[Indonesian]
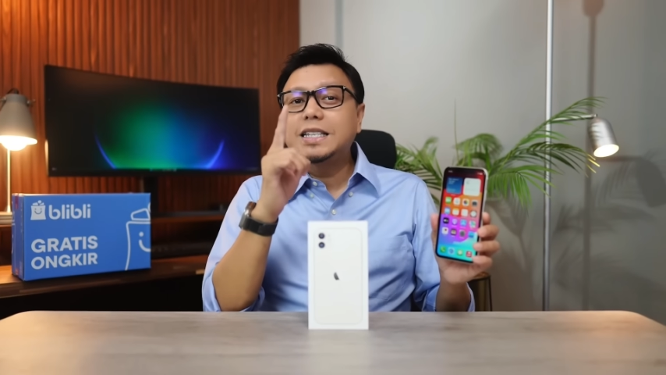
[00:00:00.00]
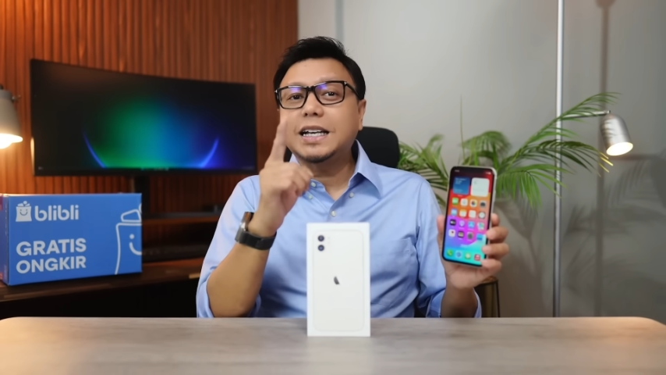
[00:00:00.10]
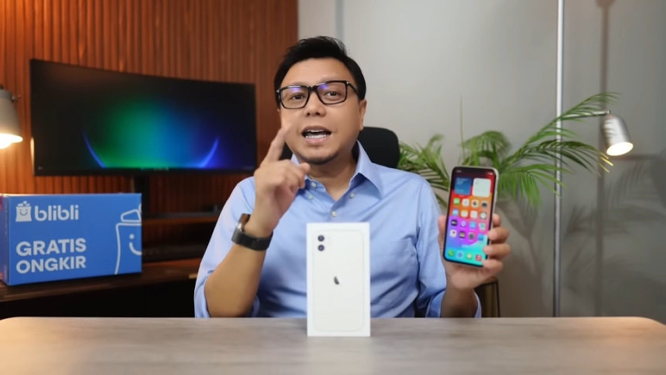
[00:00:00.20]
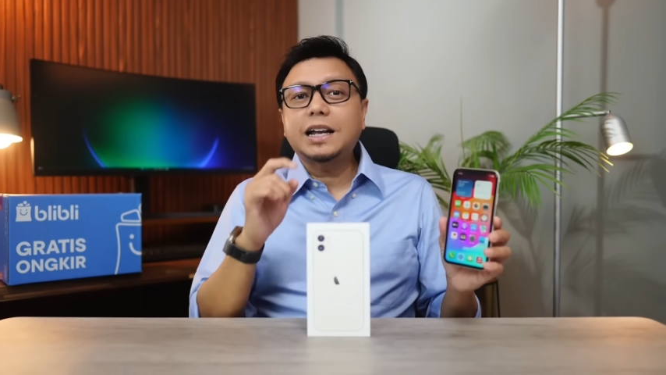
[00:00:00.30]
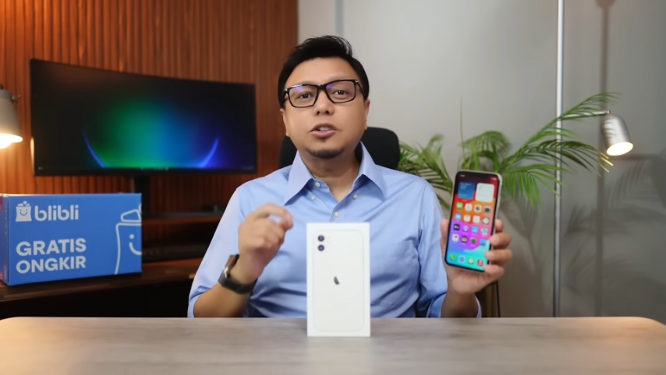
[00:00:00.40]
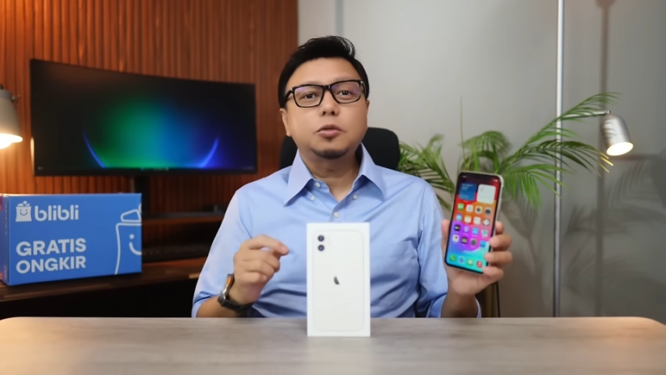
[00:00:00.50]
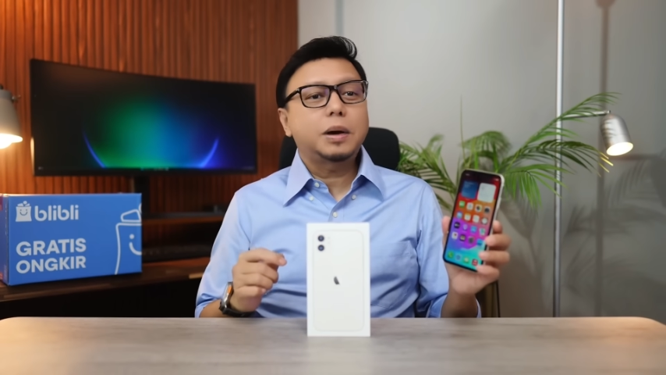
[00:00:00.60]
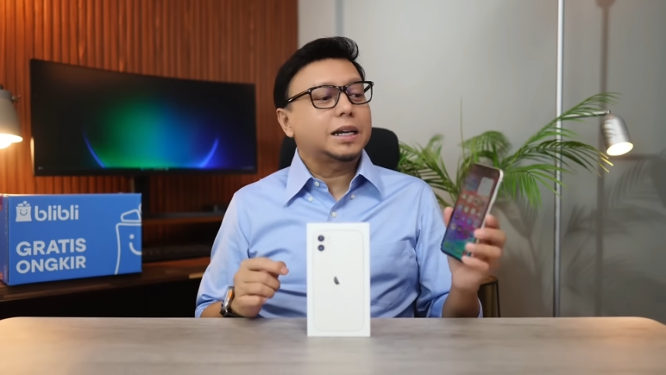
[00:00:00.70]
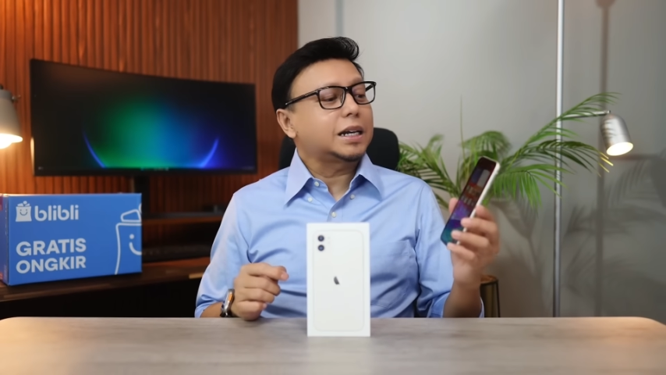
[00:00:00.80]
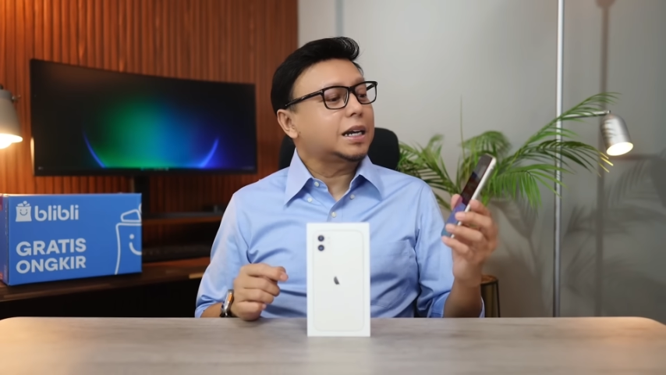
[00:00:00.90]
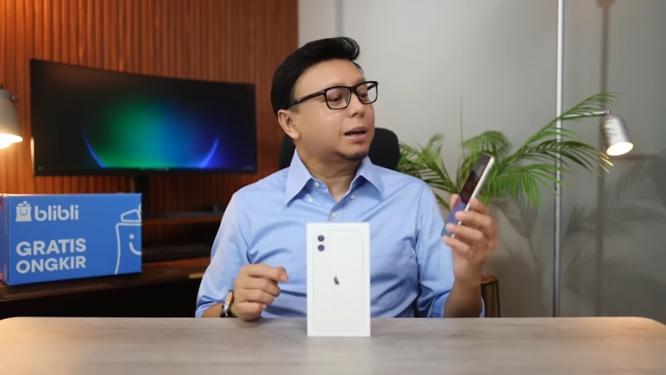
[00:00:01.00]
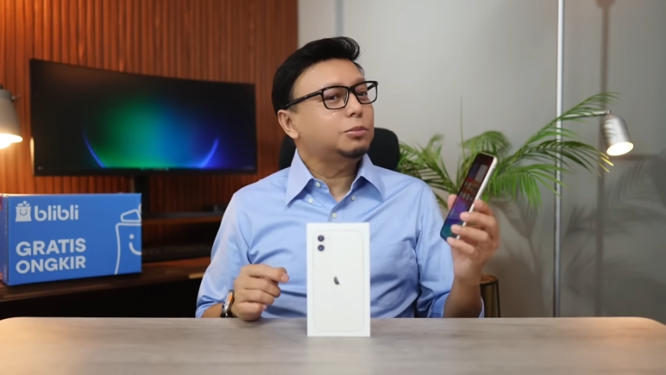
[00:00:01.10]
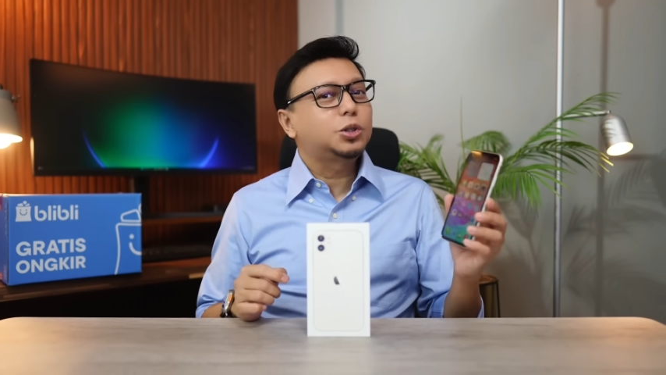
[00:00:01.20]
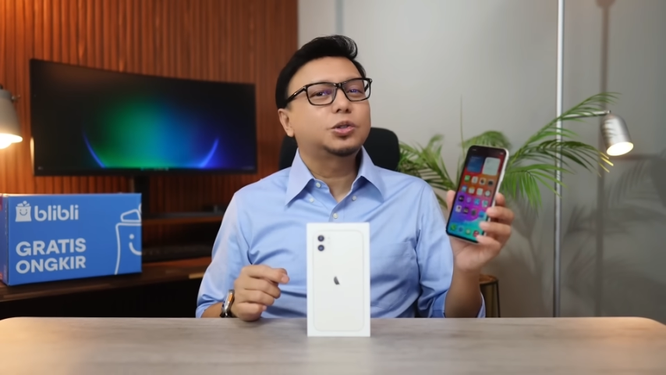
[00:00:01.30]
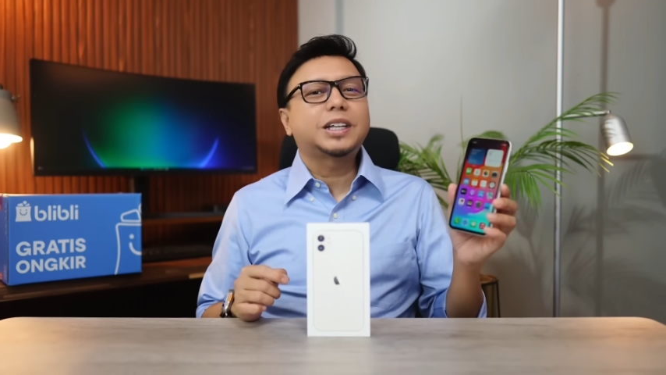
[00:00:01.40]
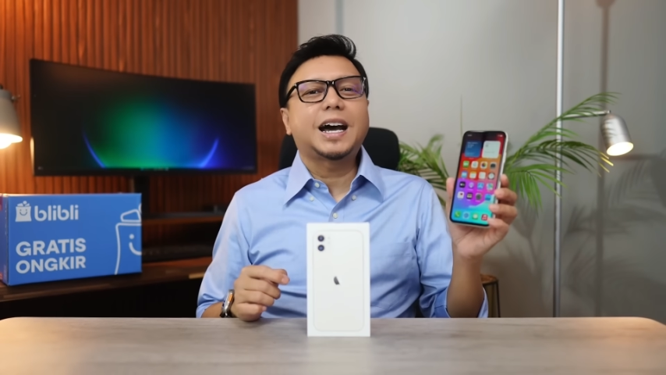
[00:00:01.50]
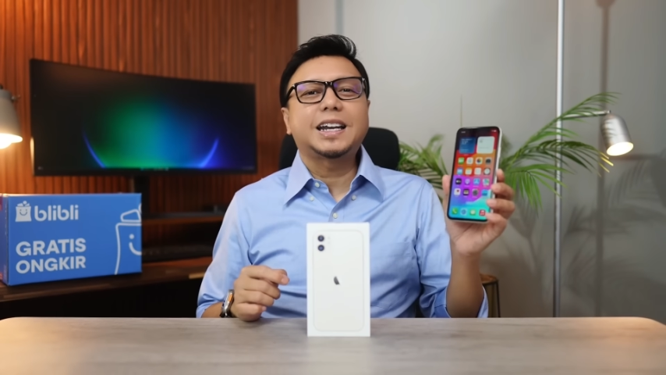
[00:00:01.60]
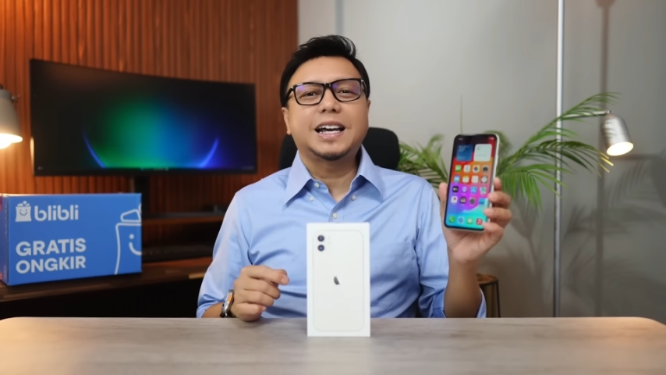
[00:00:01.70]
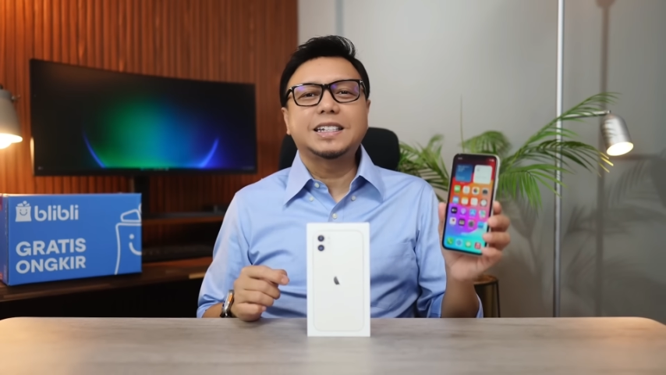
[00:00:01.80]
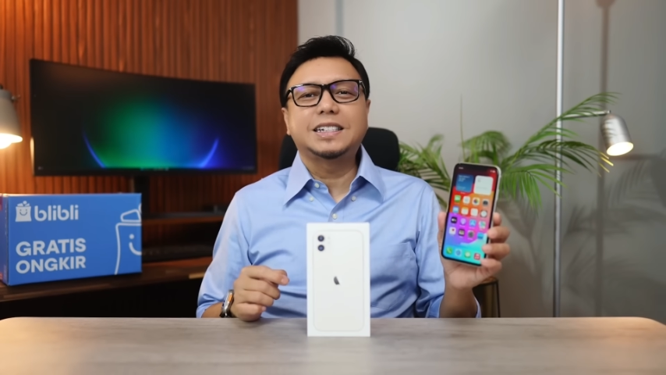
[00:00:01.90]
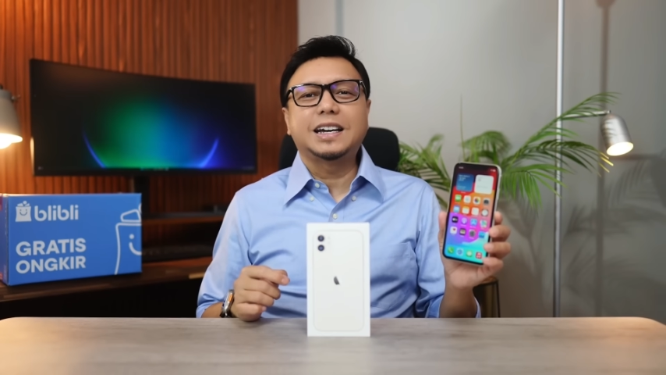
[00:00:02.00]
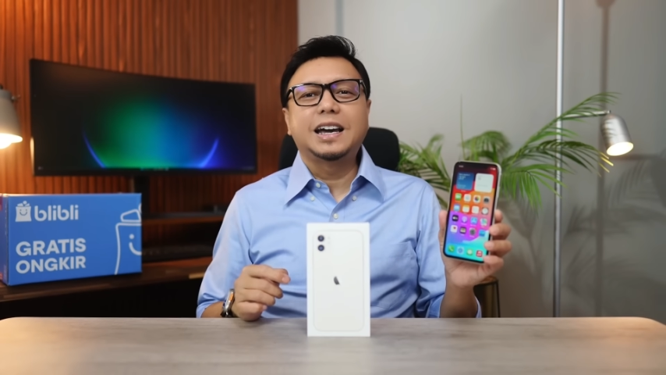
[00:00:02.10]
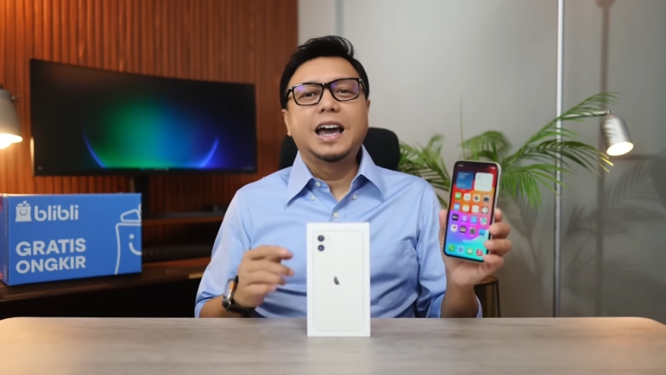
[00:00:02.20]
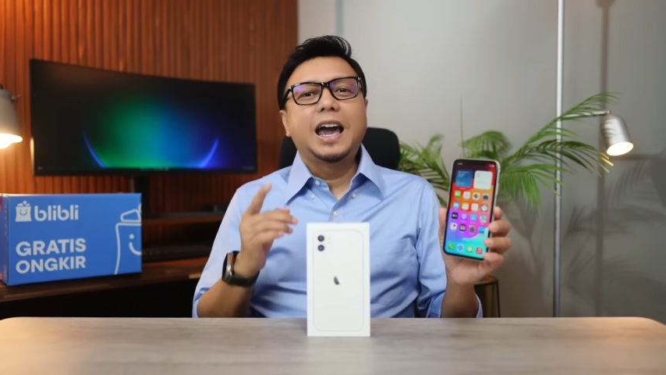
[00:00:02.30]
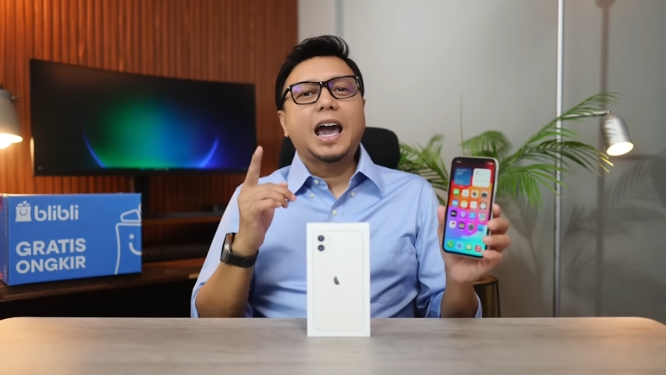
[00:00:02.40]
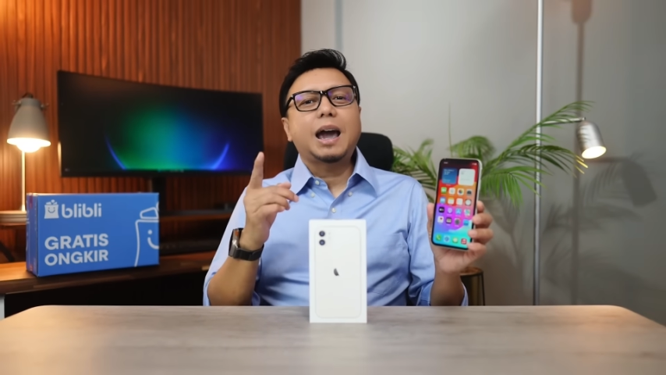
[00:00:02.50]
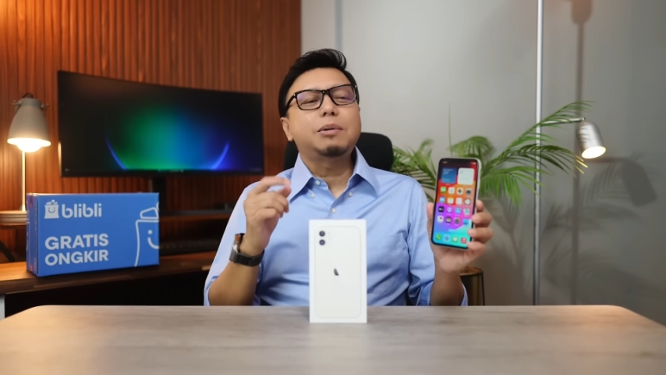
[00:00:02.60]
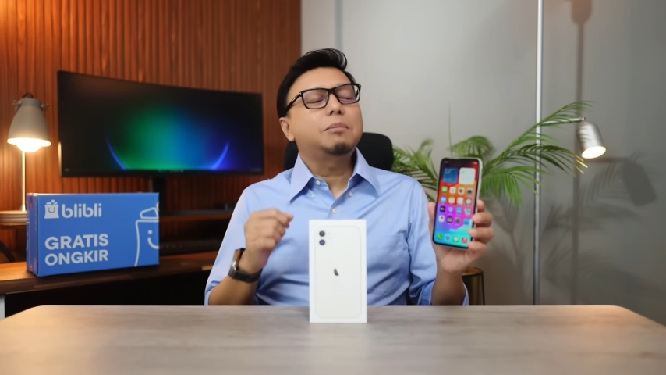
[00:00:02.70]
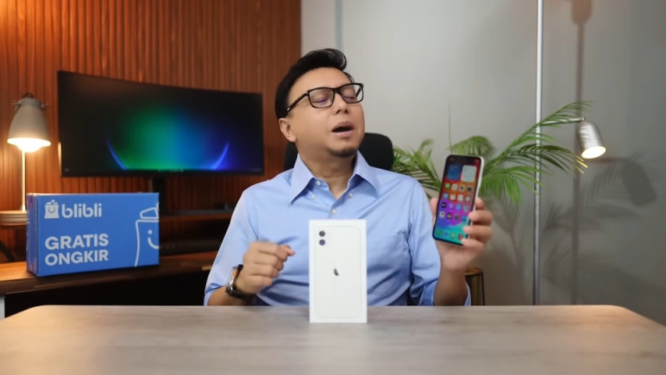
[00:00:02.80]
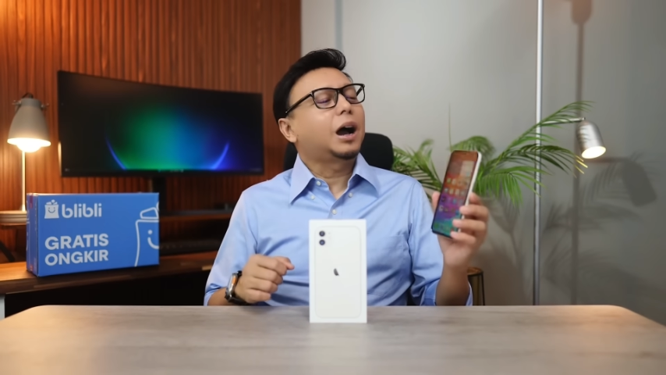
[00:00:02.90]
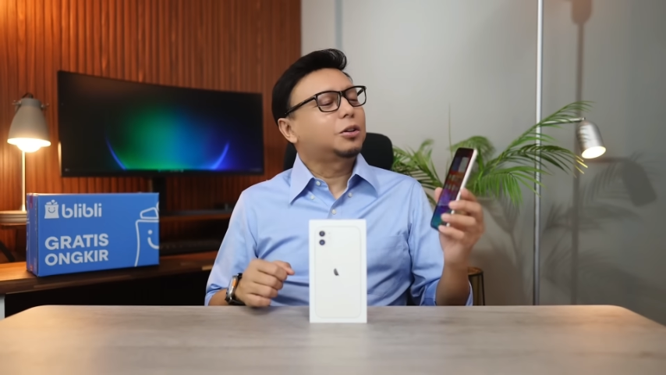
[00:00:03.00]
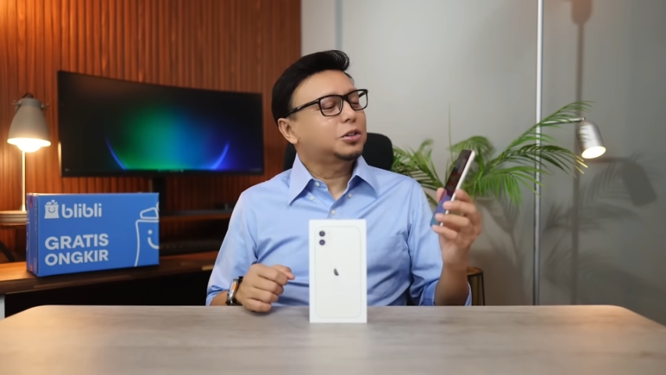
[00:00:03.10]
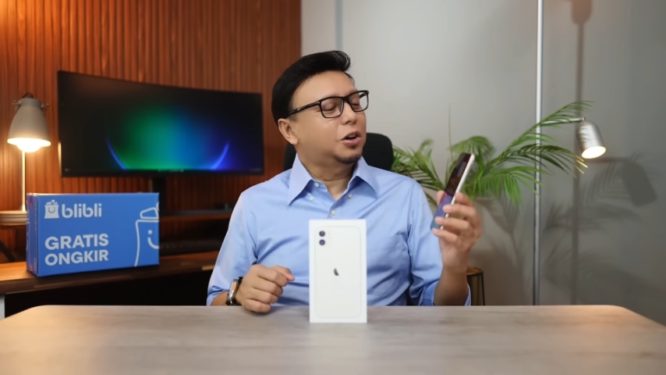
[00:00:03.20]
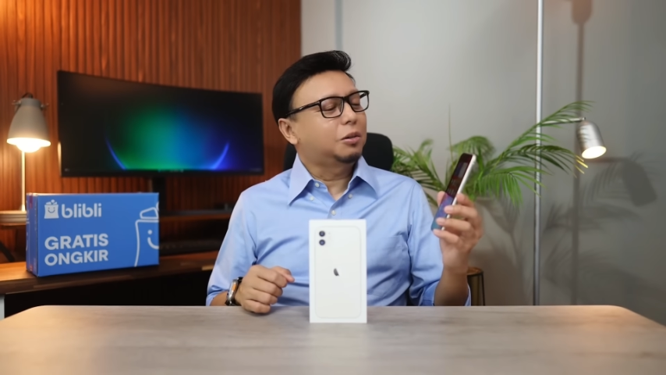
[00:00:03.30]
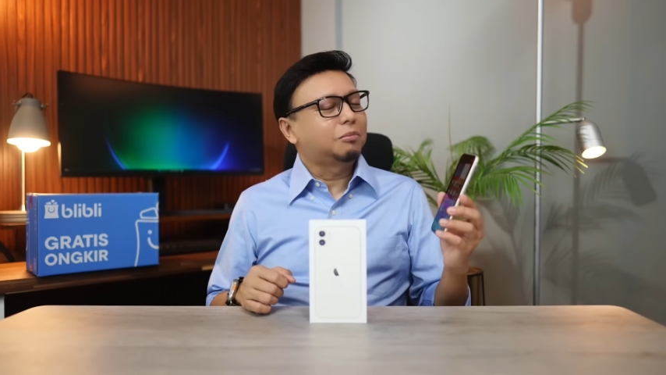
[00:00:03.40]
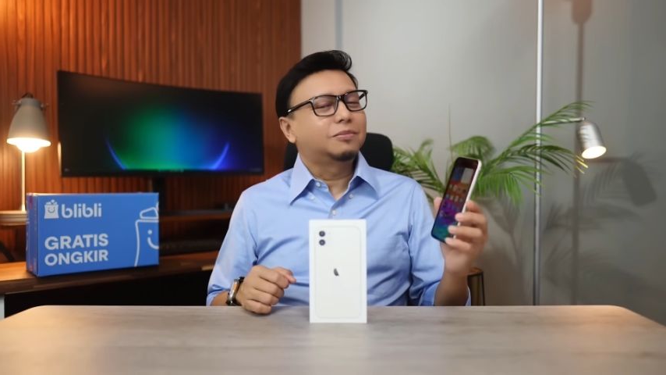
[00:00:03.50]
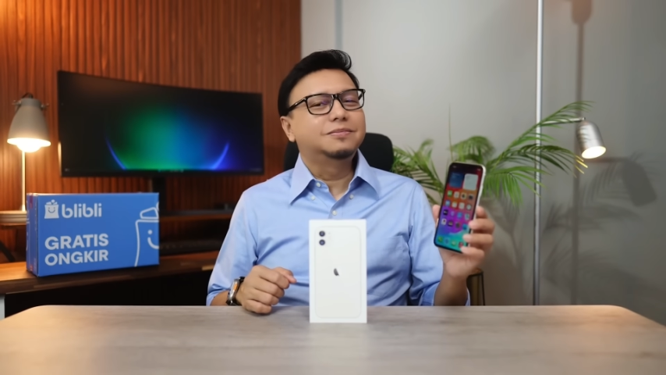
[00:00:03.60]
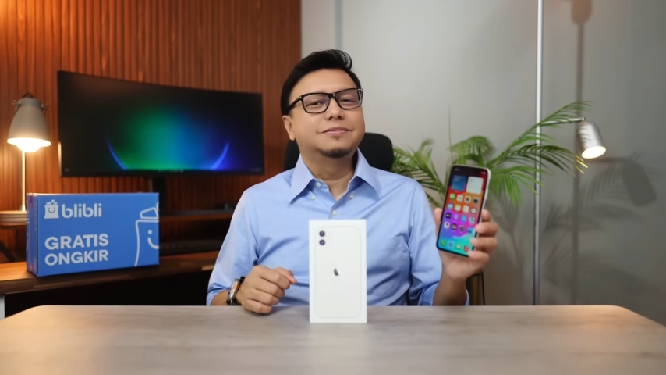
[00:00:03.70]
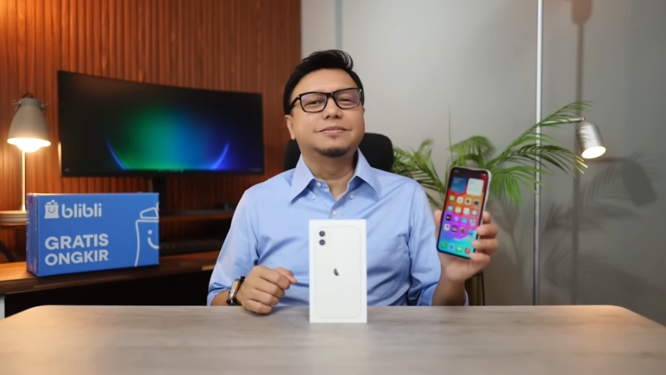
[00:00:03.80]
Sekarang cuman 6 jutaan aja. Emang bagus om?